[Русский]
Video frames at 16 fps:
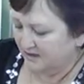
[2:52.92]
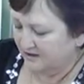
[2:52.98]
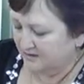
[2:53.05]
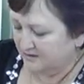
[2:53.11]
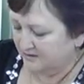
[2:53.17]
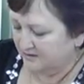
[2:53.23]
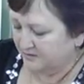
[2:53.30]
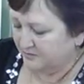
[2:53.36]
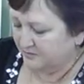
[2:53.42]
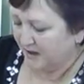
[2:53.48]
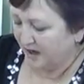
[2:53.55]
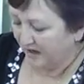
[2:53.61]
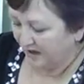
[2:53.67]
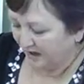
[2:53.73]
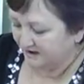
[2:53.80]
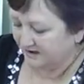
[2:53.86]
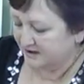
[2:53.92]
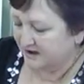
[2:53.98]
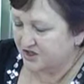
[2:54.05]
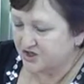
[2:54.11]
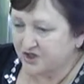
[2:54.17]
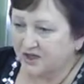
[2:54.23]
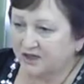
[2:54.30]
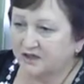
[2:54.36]
Э, пока на
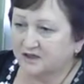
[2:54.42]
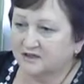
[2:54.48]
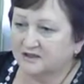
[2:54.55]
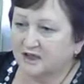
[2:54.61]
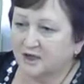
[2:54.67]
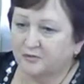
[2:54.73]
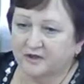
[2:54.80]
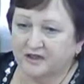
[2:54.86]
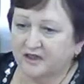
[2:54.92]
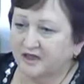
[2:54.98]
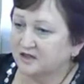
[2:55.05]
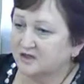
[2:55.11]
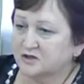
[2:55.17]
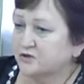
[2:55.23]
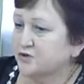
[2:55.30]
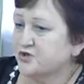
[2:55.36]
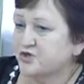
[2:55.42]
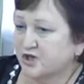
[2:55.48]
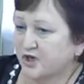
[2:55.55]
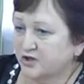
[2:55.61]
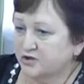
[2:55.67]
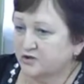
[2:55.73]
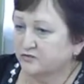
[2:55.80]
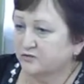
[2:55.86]
начальных этапах я не
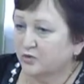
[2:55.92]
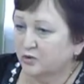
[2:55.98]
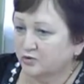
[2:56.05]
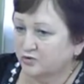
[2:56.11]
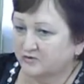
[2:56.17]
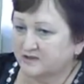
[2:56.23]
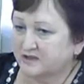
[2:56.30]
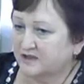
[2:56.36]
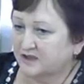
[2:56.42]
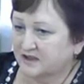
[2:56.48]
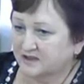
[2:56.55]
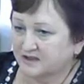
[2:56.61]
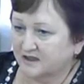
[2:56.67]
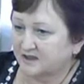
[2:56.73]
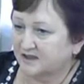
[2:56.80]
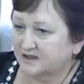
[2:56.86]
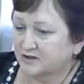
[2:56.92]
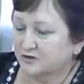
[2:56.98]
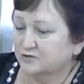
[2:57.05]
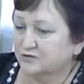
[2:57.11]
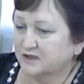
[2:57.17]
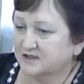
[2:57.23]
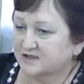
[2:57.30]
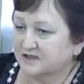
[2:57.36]
исключаю, что могут возникать какие-то
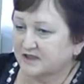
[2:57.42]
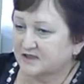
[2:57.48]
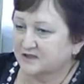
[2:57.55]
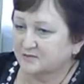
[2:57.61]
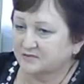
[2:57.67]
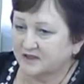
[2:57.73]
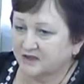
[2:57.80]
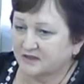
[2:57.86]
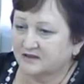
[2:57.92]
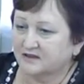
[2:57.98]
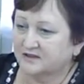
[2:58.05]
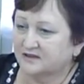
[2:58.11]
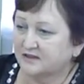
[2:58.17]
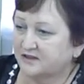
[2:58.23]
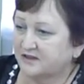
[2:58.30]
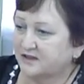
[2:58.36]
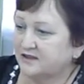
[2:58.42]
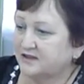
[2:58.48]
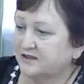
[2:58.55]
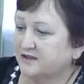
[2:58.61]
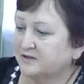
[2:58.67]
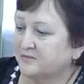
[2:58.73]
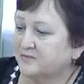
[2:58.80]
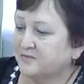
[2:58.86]
у нас, скажем так, э,
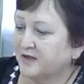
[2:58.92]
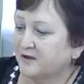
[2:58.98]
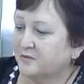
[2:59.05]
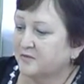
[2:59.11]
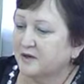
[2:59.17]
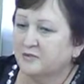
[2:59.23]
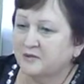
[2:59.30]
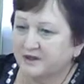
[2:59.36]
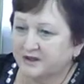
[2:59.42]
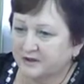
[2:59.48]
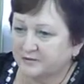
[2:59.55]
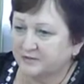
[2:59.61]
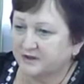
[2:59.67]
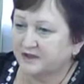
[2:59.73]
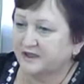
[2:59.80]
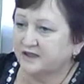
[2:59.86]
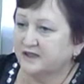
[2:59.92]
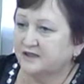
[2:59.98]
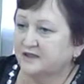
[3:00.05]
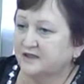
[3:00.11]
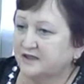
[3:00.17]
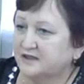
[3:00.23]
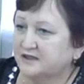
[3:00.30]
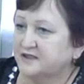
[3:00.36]
и проблемы,
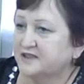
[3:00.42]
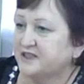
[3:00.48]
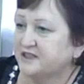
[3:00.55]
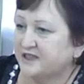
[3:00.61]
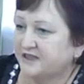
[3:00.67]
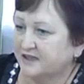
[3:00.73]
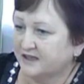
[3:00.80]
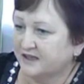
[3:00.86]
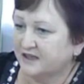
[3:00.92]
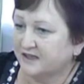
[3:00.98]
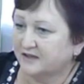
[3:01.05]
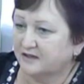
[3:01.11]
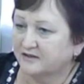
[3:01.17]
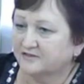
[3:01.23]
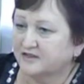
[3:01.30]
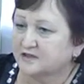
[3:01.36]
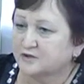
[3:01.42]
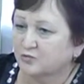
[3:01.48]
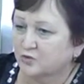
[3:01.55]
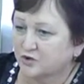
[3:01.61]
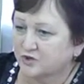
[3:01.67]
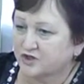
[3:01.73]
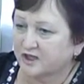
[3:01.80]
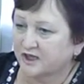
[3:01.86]
и трения,
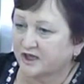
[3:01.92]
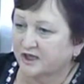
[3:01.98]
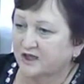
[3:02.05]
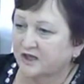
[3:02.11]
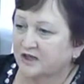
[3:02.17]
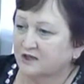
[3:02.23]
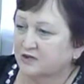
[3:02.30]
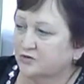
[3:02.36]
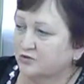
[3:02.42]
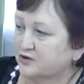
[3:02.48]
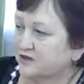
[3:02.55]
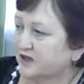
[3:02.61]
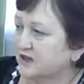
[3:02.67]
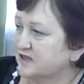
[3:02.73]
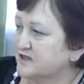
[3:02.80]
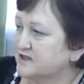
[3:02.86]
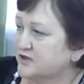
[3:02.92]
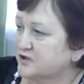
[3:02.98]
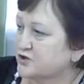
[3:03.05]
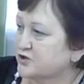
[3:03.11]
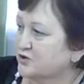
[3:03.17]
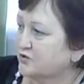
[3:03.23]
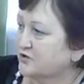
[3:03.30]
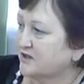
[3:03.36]
возможно. Но я
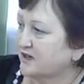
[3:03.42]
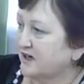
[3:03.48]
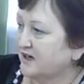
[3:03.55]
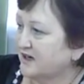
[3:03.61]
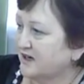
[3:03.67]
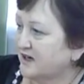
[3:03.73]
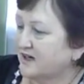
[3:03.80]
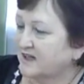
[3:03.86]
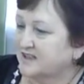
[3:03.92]
надеюсь, что на